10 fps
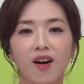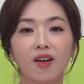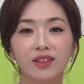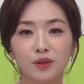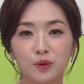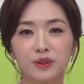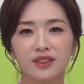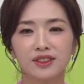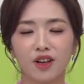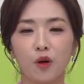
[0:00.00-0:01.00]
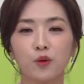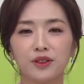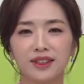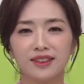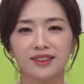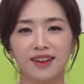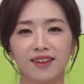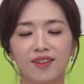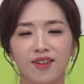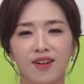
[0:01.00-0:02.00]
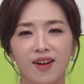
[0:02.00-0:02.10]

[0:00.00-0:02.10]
허리 통증을 겪고 있다는데요.